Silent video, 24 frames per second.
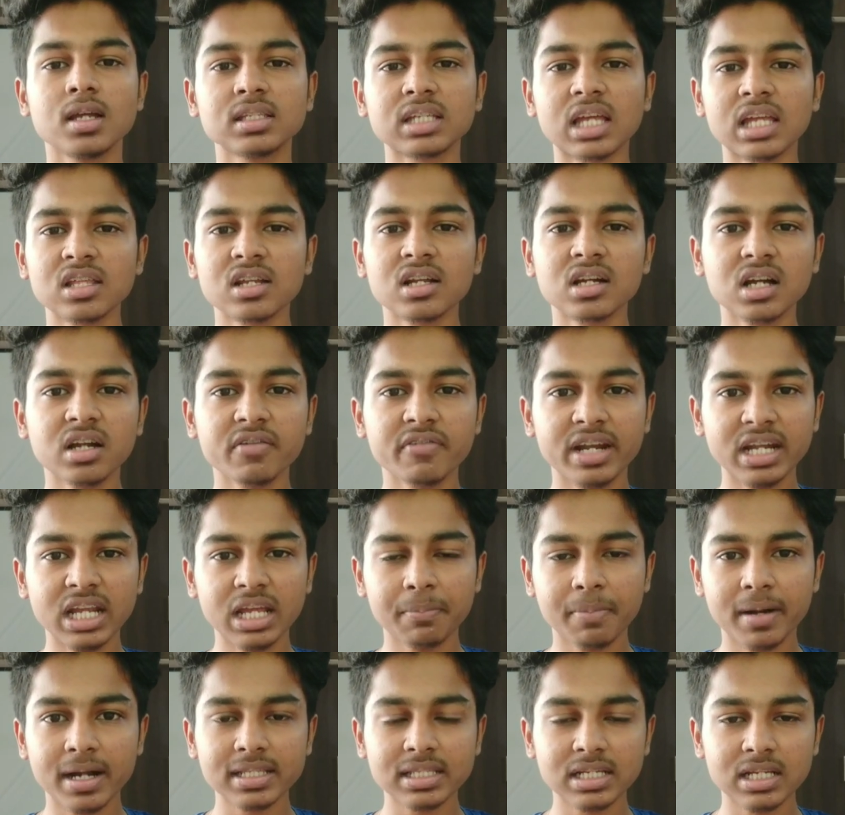சதுரங்க வேட்டை
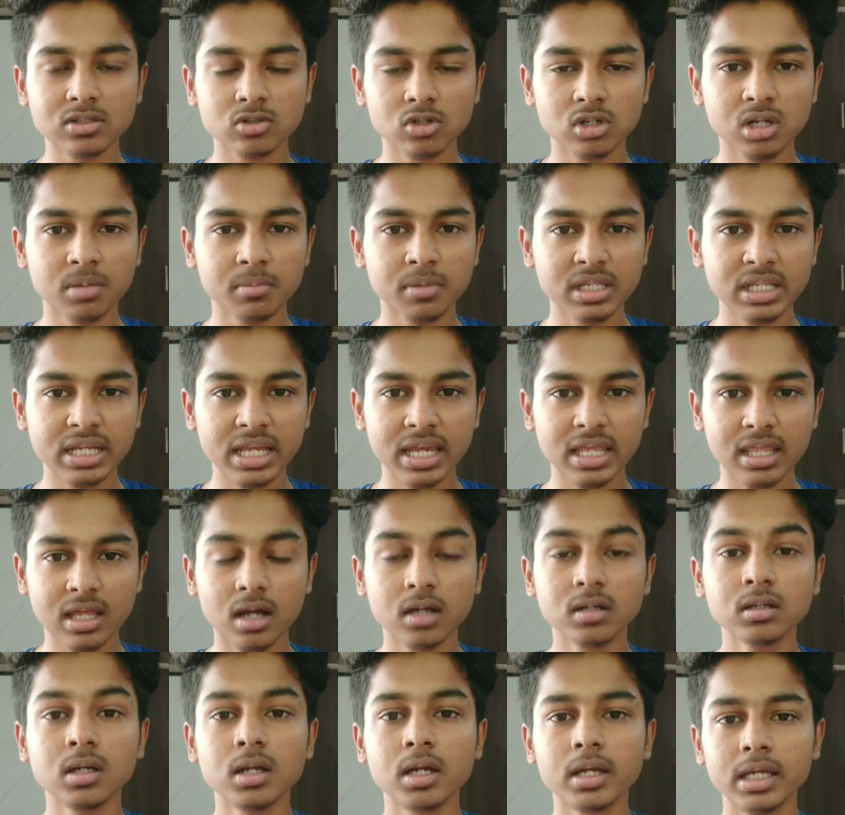படத்தில் சொன்ன மாதிரியே
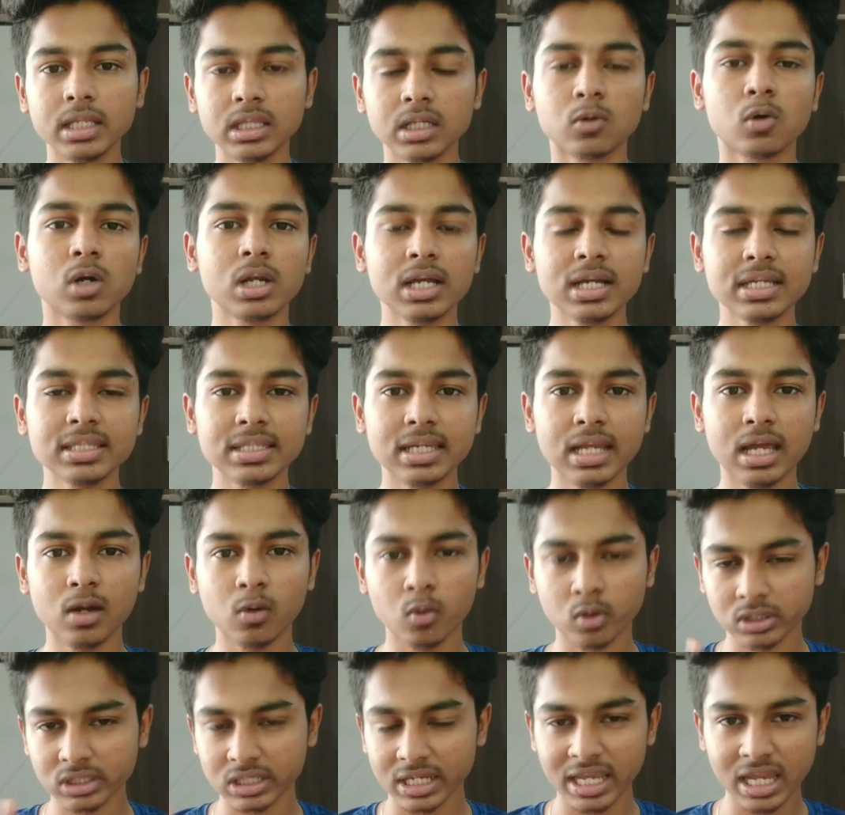தான் இந்த உலகத்தில்
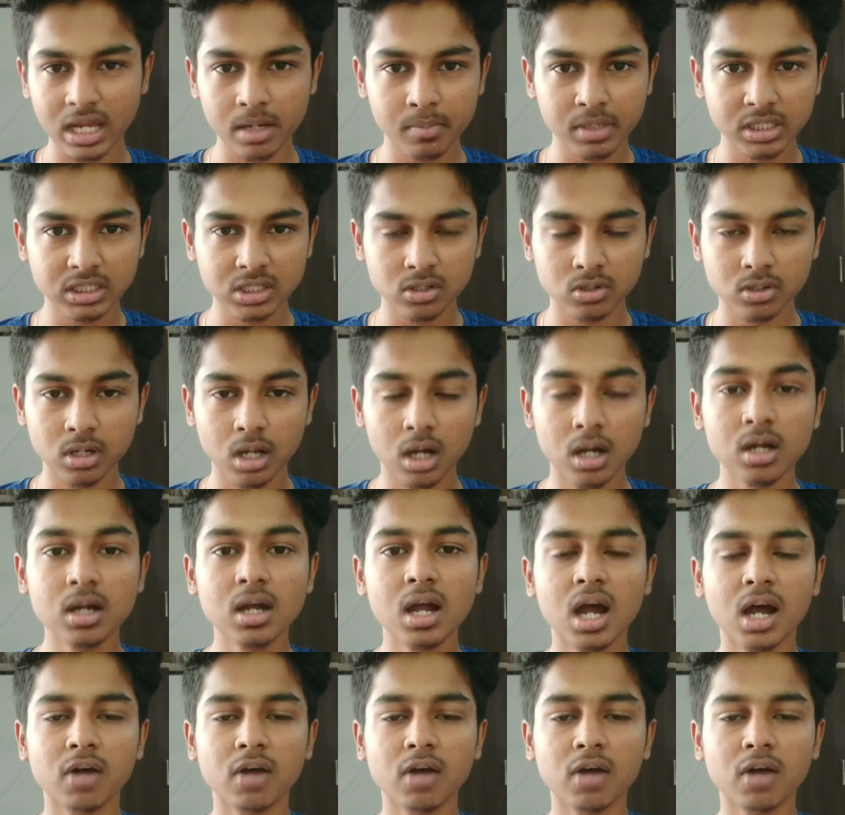ஒருத்தனை ஏமாத்தணும்னா